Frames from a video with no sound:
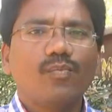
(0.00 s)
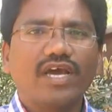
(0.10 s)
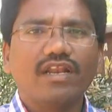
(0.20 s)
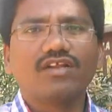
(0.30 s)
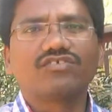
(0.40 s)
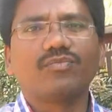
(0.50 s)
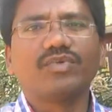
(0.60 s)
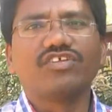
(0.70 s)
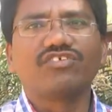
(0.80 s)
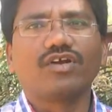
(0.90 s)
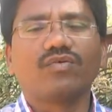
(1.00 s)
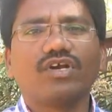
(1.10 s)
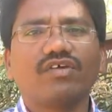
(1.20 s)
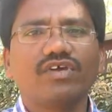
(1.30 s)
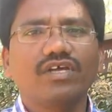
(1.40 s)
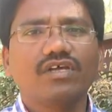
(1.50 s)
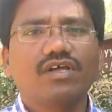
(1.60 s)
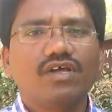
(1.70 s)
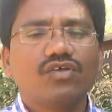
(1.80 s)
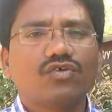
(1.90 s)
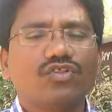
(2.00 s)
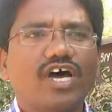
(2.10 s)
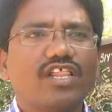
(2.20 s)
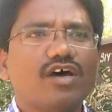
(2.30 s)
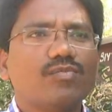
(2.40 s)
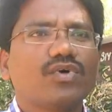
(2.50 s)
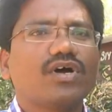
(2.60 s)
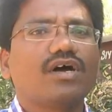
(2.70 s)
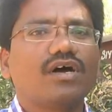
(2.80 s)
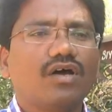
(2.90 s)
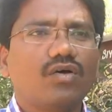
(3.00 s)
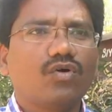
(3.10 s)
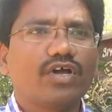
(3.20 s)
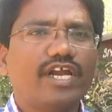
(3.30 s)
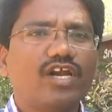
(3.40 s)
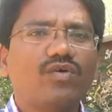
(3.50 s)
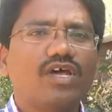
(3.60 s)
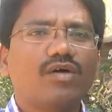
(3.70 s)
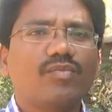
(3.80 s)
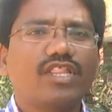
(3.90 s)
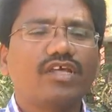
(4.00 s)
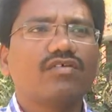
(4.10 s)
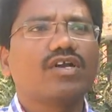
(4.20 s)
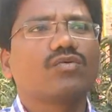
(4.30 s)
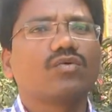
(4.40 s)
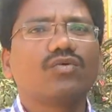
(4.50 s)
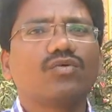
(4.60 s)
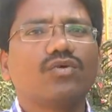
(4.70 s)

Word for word: మహిళలకు సంబంధించినటువంటివి సో దాదాపుగా ఒక ఏడు వేల మంది వరకు